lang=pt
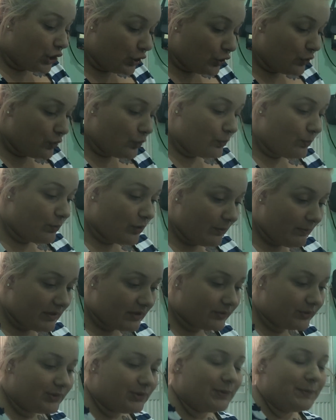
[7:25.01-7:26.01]
no
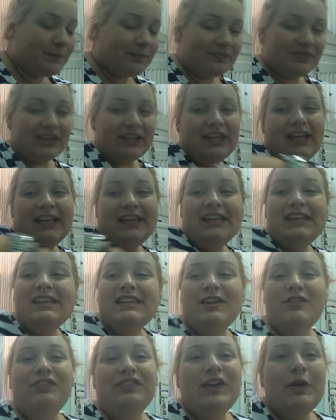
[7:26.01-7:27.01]
momento.
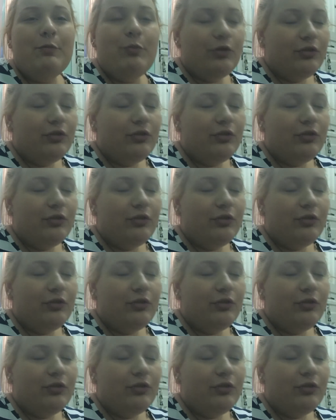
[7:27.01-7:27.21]
E eu fiquei um